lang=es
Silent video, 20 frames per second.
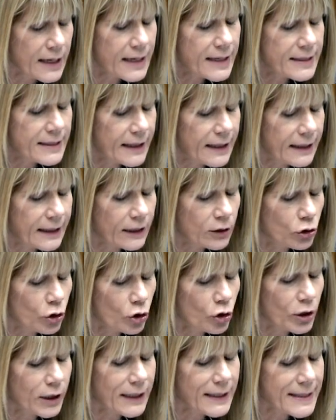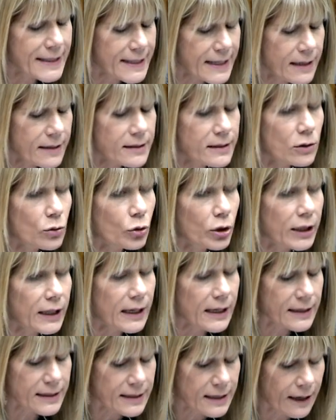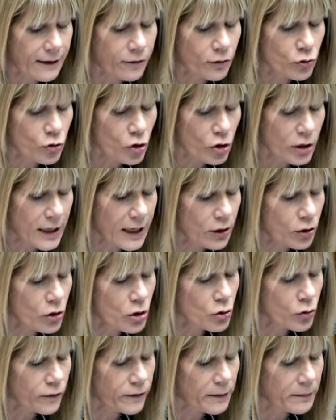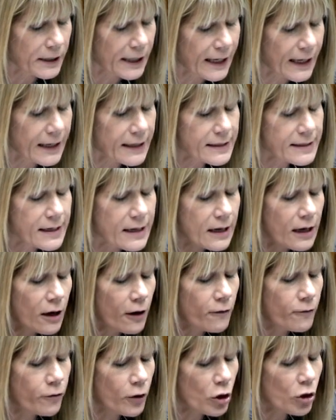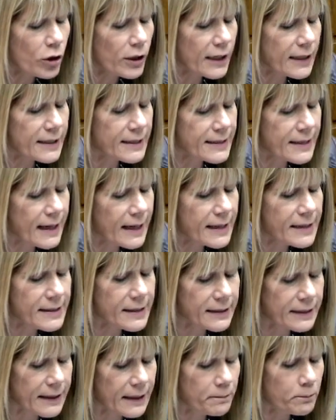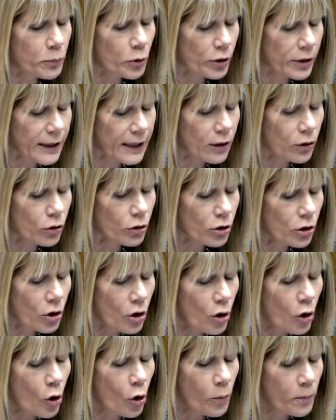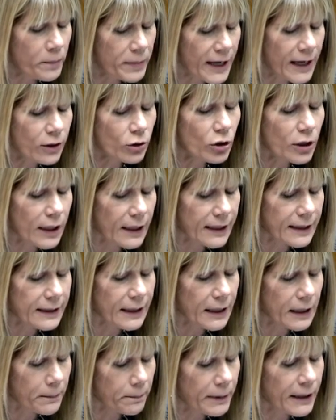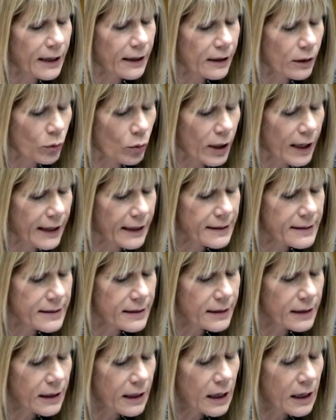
se detectó que 100 cirugías a funcionarios y sus familiares fueron realizadas en tiempo récord, obviando las listas de espera regulares.